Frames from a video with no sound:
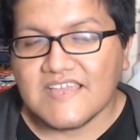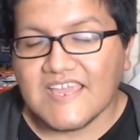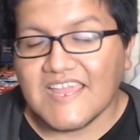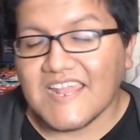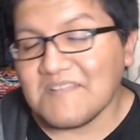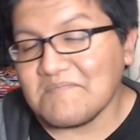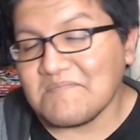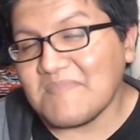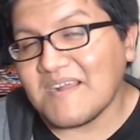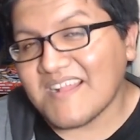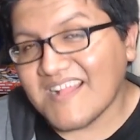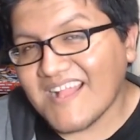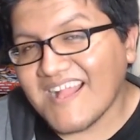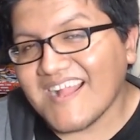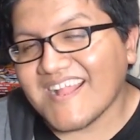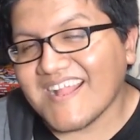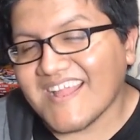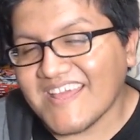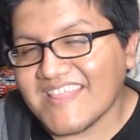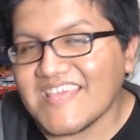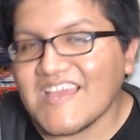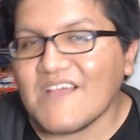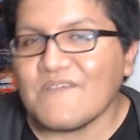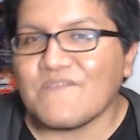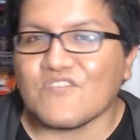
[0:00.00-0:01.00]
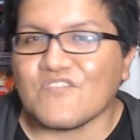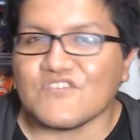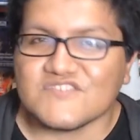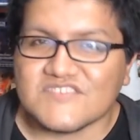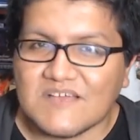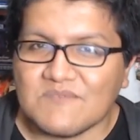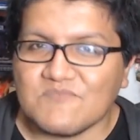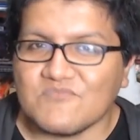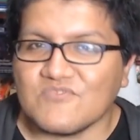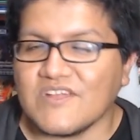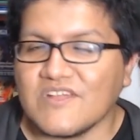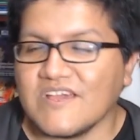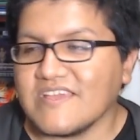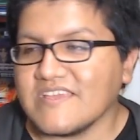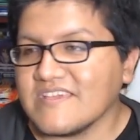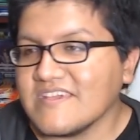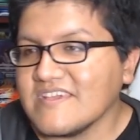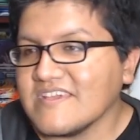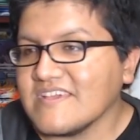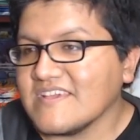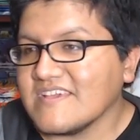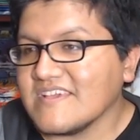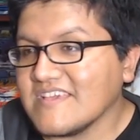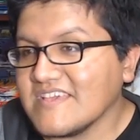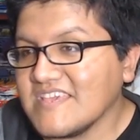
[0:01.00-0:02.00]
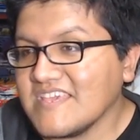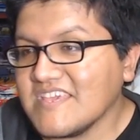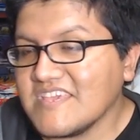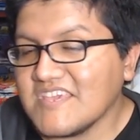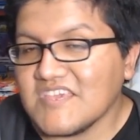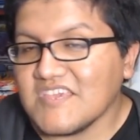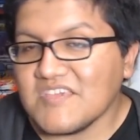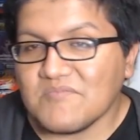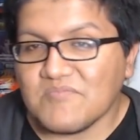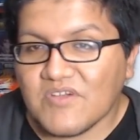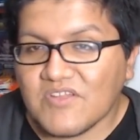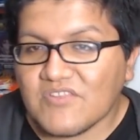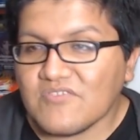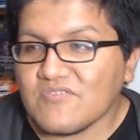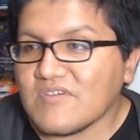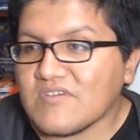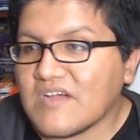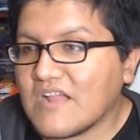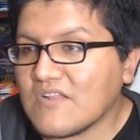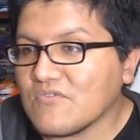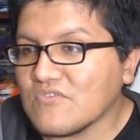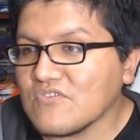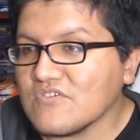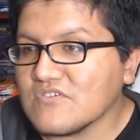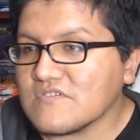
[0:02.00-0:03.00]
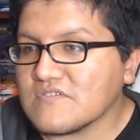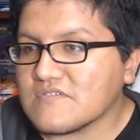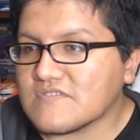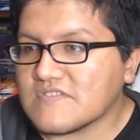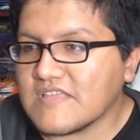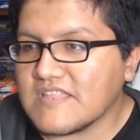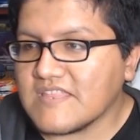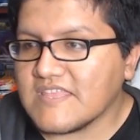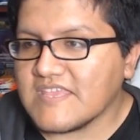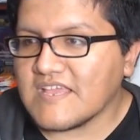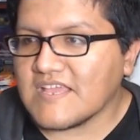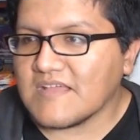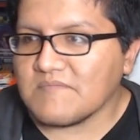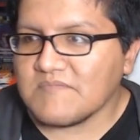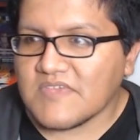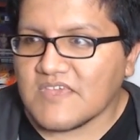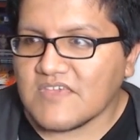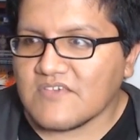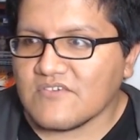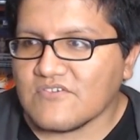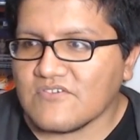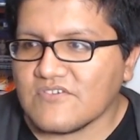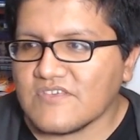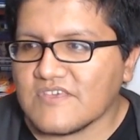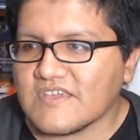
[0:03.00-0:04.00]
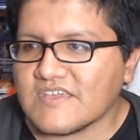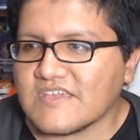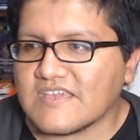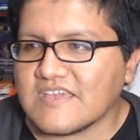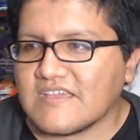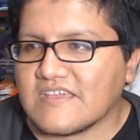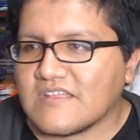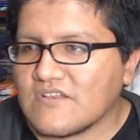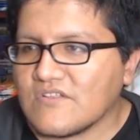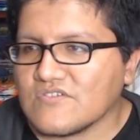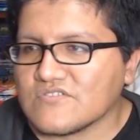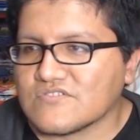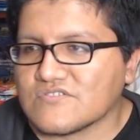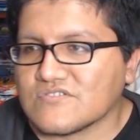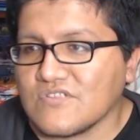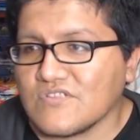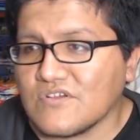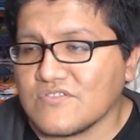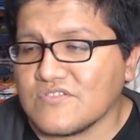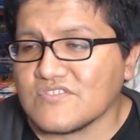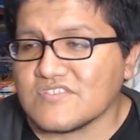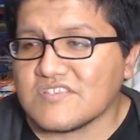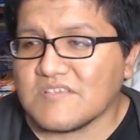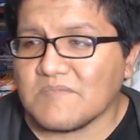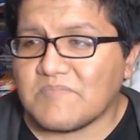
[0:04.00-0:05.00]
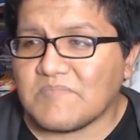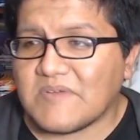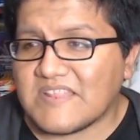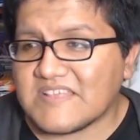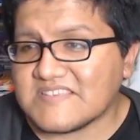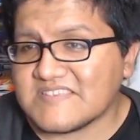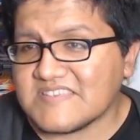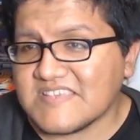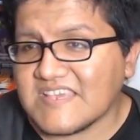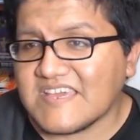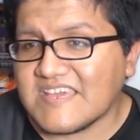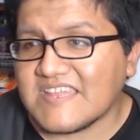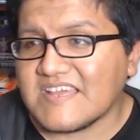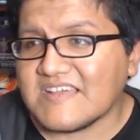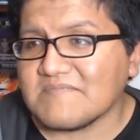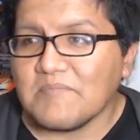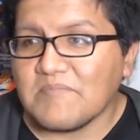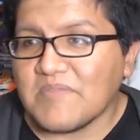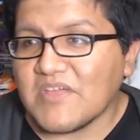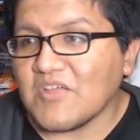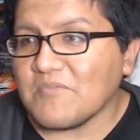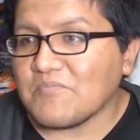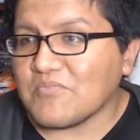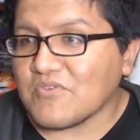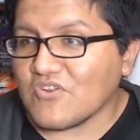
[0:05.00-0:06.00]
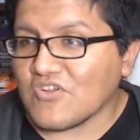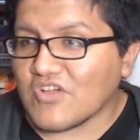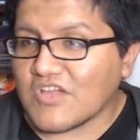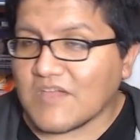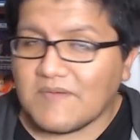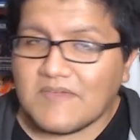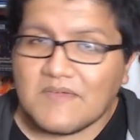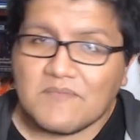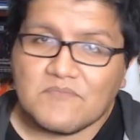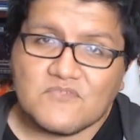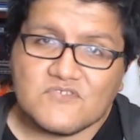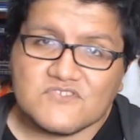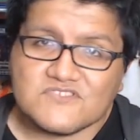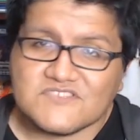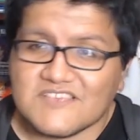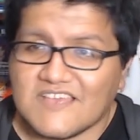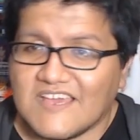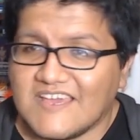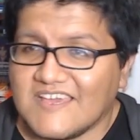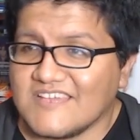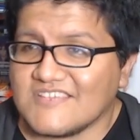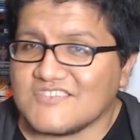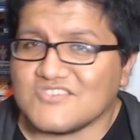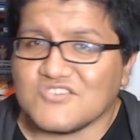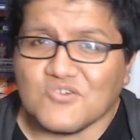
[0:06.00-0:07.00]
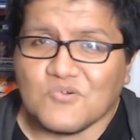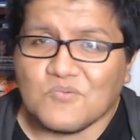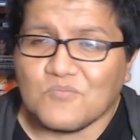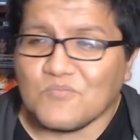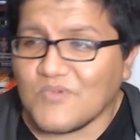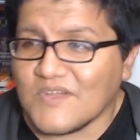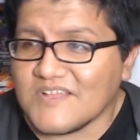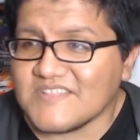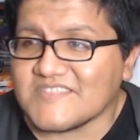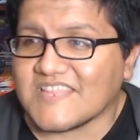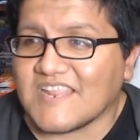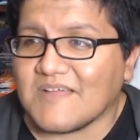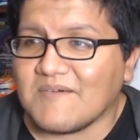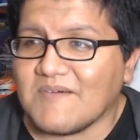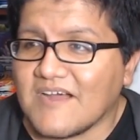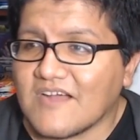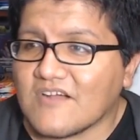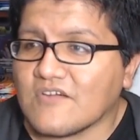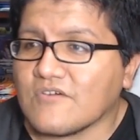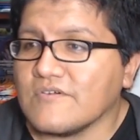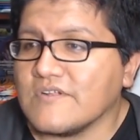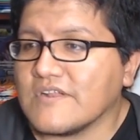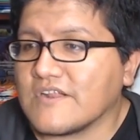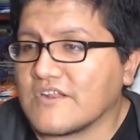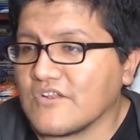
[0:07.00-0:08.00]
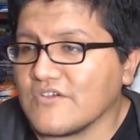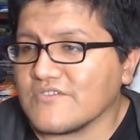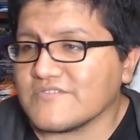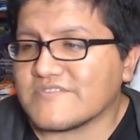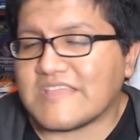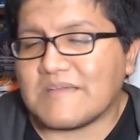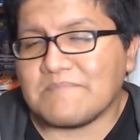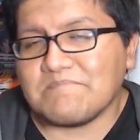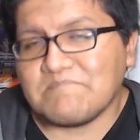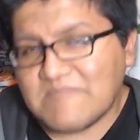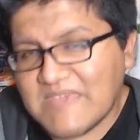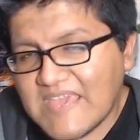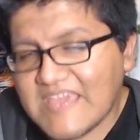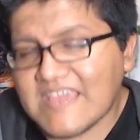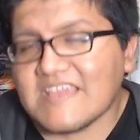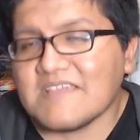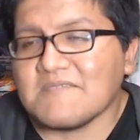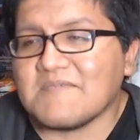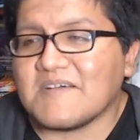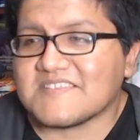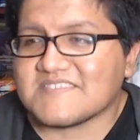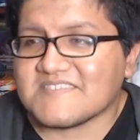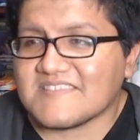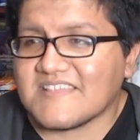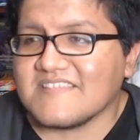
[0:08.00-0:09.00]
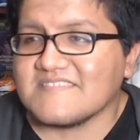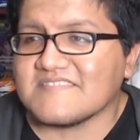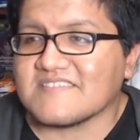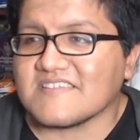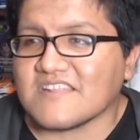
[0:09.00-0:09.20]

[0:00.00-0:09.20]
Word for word: el mangaka de Afro Samurai. Y bueno, algunos tenían miedo de que los slots no se parecieran, pero por lo que vemos ha hecho un buen trabajo, el club también es bastante